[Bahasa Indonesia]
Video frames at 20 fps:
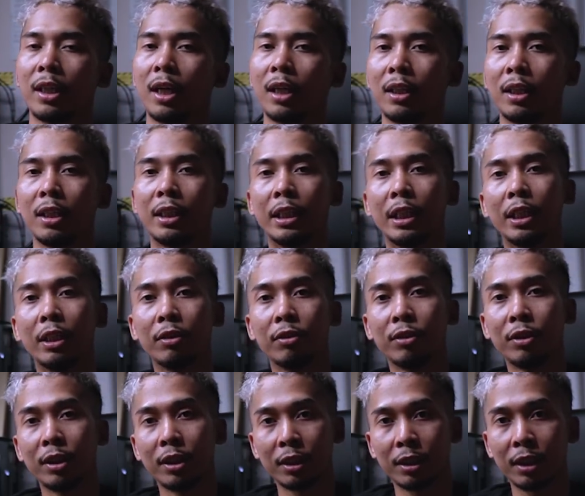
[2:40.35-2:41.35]
yang ada di
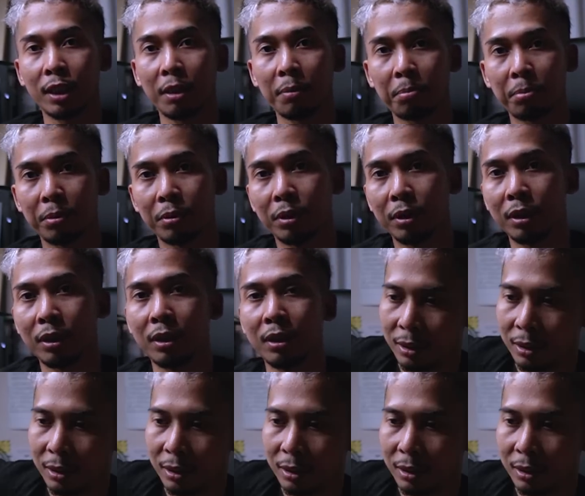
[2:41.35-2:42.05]
Indonesia pun